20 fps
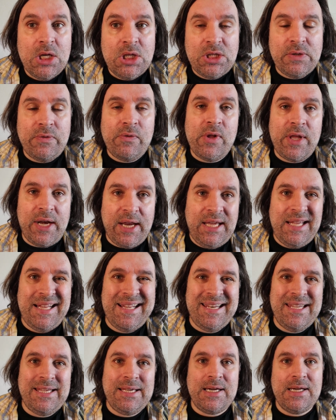sowohl
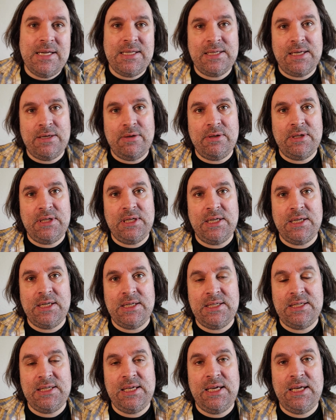rechtlich als auch
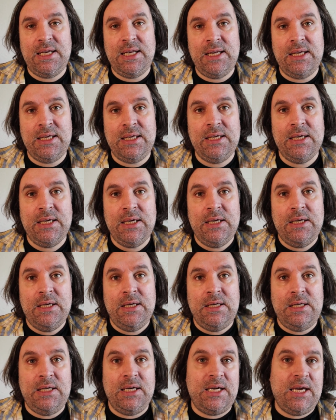tatsächlich.
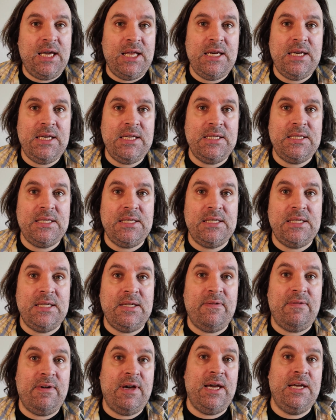Die Erkenntnisse
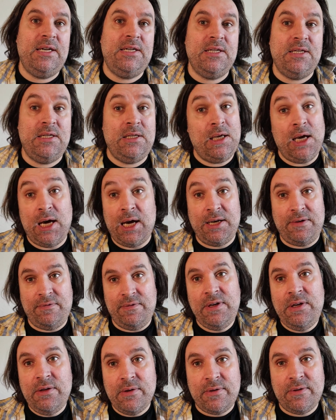sind weiter, die Art
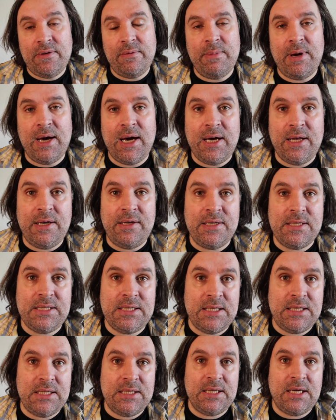Videos zu machen
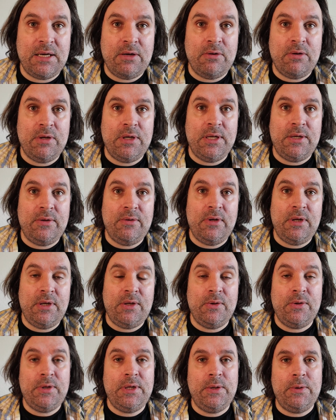sind auch natürlich
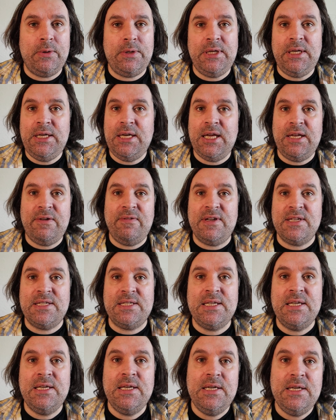durch die Routine
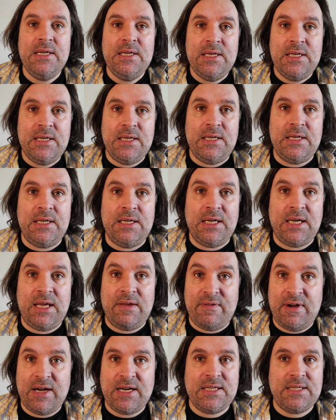etwas äh,
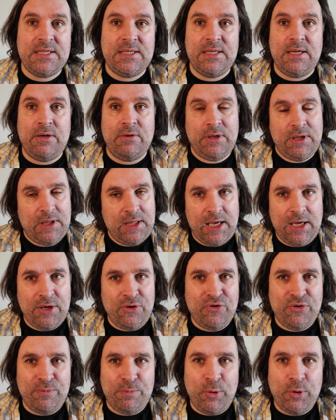gewachsen. Auch die
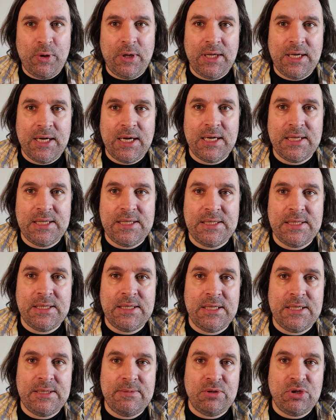technischen Möglichkeiten
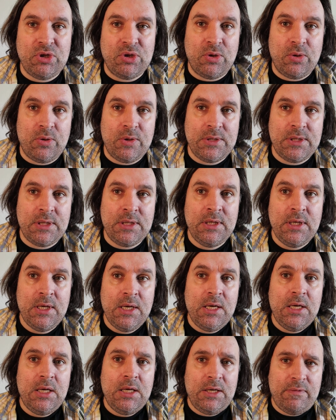sind inzwischen größer.
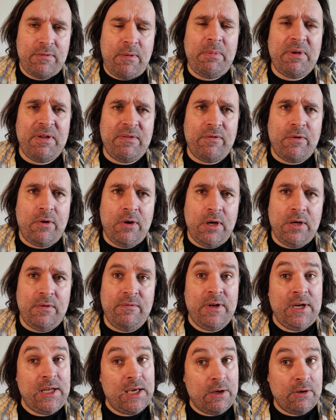Ich würde mich
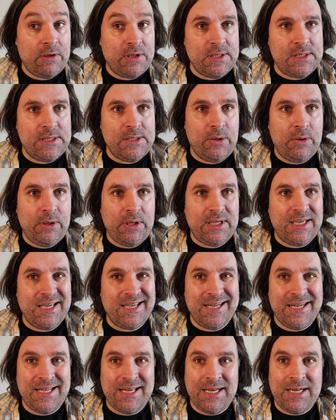freuen, wenn ihr auch diesen neuen
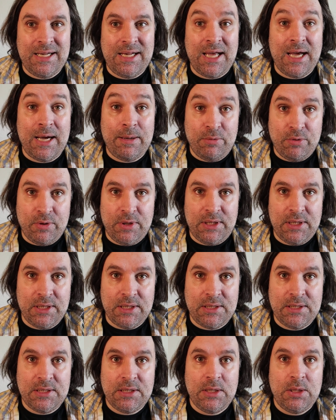Kanal
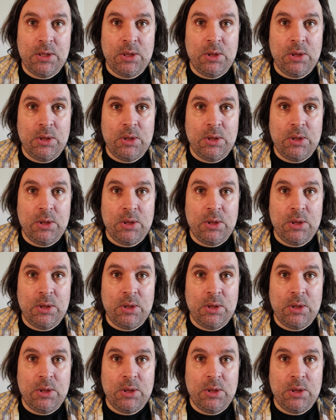abonniert